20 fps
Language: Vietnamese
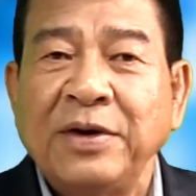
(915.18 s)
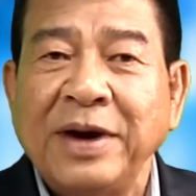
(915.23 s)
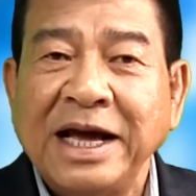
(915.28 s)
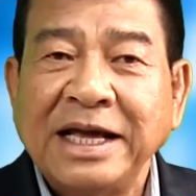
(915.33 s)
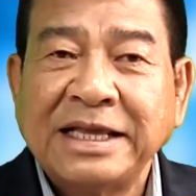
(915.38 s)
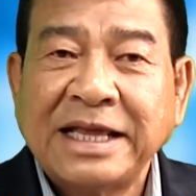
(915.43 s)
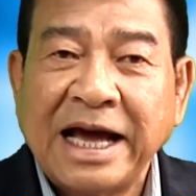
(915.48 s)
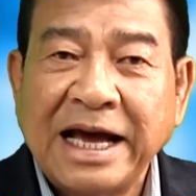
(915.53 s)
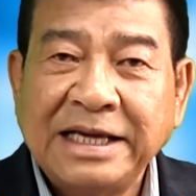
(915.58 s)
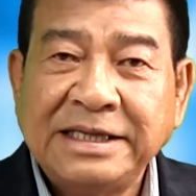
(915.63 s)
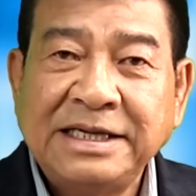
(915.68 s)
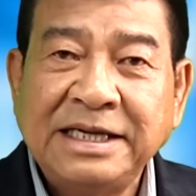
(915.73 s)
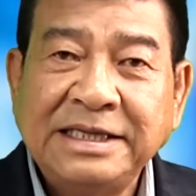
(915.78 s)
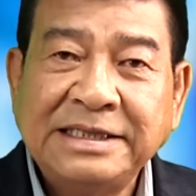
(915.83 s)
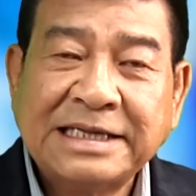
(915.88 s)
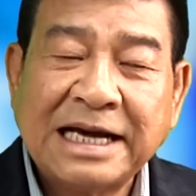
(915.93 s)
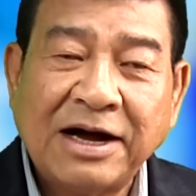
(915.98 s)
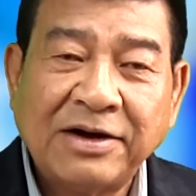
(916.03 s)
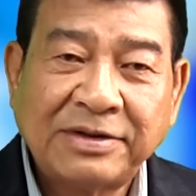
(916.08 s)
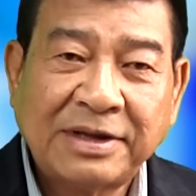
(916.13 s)
Quang Thái xin
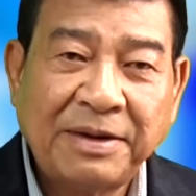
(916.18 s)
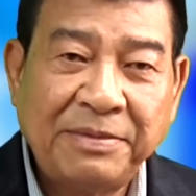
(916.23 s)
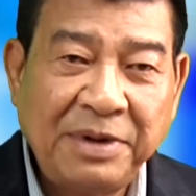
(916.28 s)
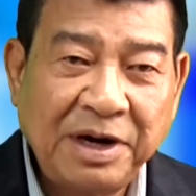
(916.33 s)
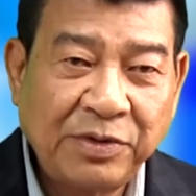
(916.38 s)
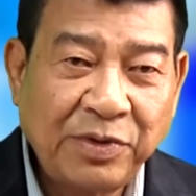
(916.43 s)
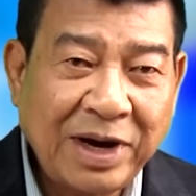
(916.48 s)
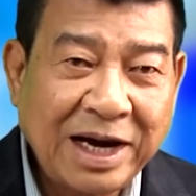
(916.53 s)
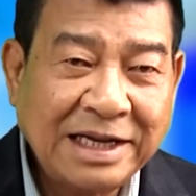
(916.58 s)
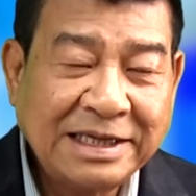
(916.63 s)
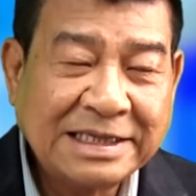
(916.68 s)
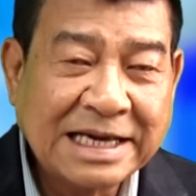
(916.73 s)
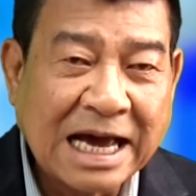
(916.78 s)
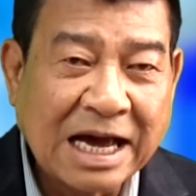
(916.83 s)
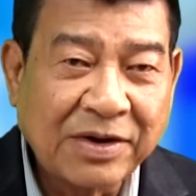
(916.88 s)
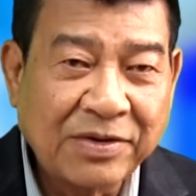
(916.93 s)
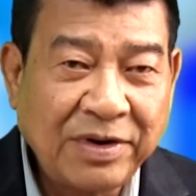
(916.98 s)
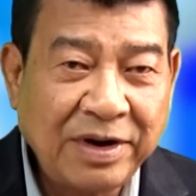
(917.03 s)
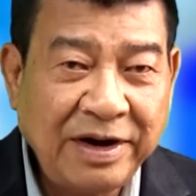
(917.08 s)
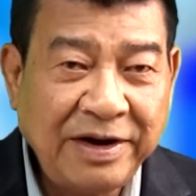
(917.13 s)
chào tạm biệt quý khán
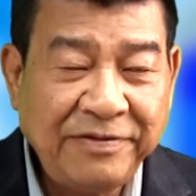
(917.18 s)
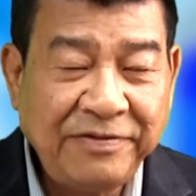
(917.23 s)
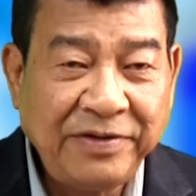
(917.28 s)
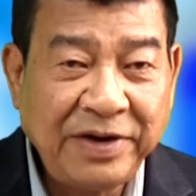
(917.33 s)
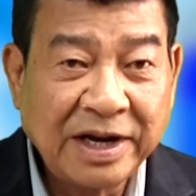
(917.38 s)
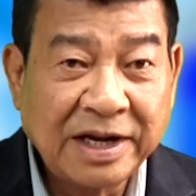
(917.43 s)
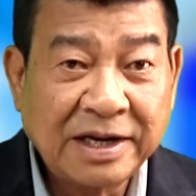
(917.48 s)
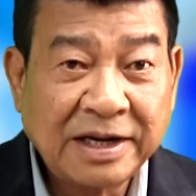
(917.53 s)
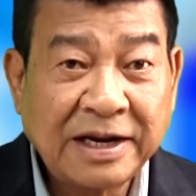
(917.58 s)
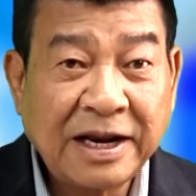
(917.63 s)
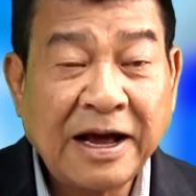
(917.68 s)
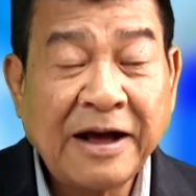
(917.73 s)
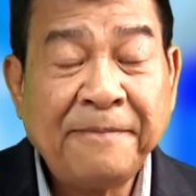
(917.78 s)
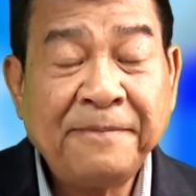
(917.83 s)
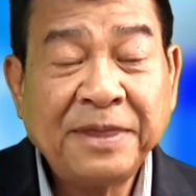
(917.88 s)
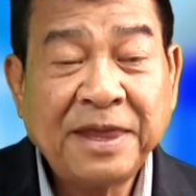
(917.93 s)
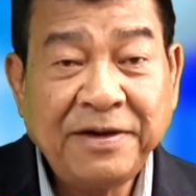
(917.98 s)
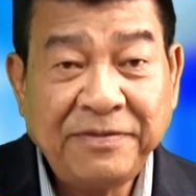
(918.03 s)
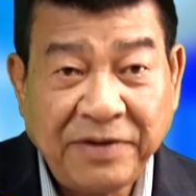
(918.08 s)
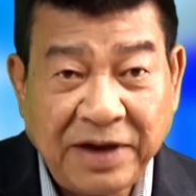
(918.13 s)
giả của Người Việt
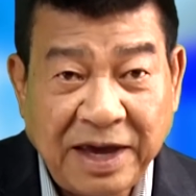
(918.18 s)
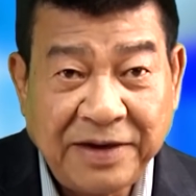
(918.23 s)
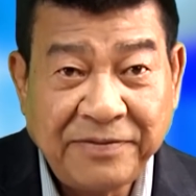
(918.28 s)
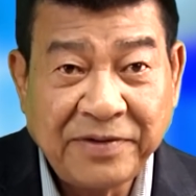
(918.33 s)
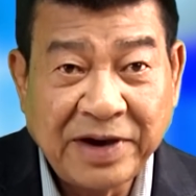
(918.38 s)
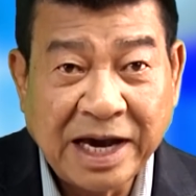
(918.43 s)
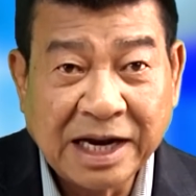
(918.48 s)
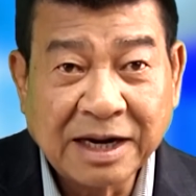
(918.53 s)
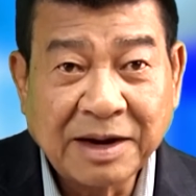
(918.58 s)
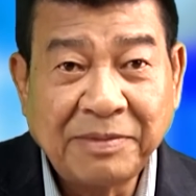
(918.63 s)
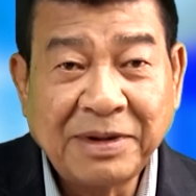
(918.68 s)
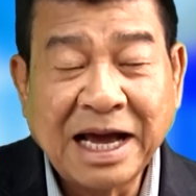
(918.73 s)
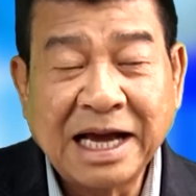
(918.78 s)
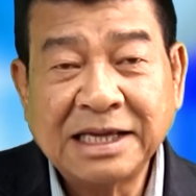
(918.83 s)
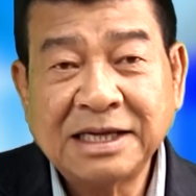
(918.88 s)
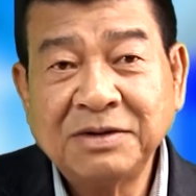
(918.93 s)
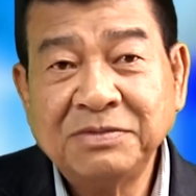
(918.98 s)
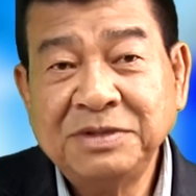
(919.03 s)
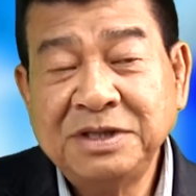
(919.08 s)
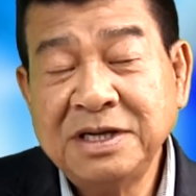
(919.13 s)
um, TV và hẹn gặp lại
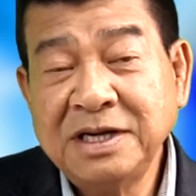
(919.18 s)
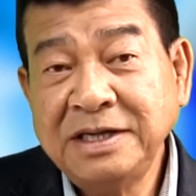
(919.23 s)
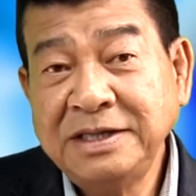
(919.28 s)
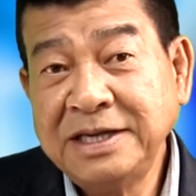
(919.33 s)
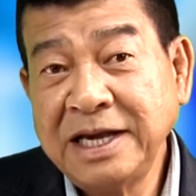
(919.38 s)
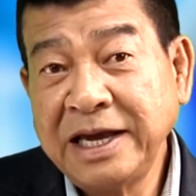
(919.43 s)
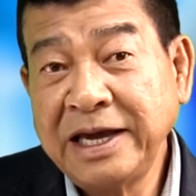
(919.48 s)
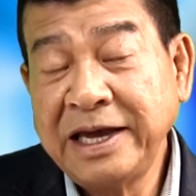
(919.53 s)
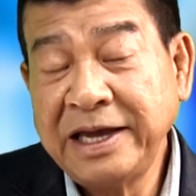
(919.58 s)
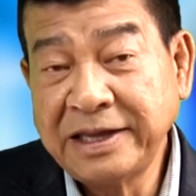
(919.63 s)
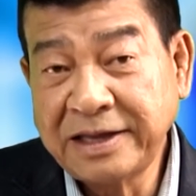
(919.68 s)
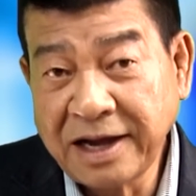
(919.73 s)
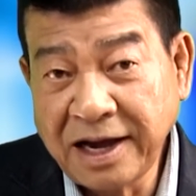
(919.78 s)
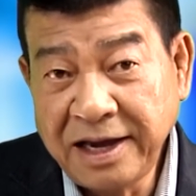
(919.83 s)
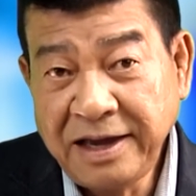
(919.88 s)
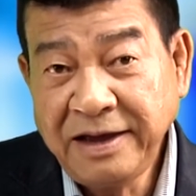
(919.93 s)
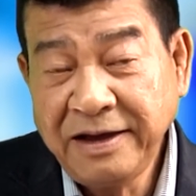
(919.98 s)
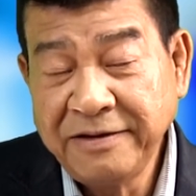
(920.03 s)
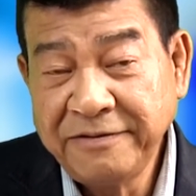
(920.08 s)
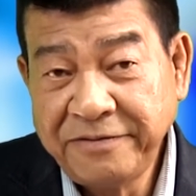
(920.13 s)
trong chương trình kỳ
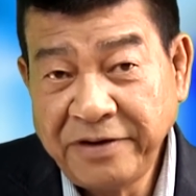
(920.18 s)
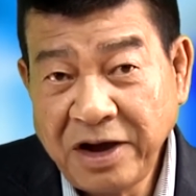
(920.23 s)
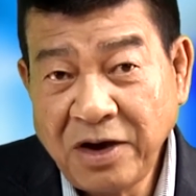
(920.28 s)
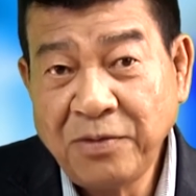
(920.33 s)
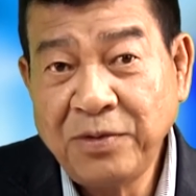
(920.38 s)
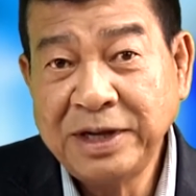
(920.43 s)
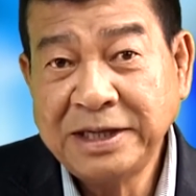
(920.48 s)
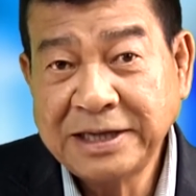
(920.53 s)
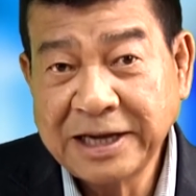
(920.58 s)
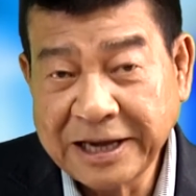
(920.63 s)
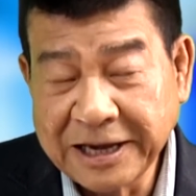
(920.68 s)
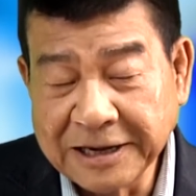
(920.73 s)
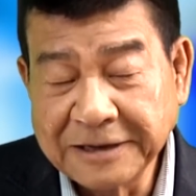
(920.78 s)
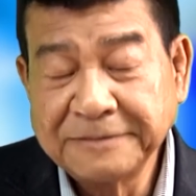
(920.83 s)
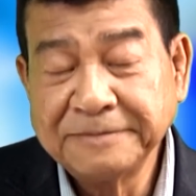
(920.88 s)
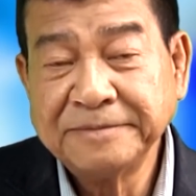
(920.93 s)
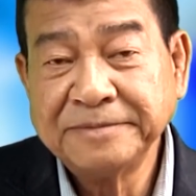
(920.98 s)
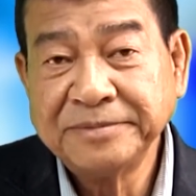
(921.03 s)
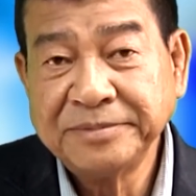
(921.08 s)
tới với ông Nguyễn Gia Kiển.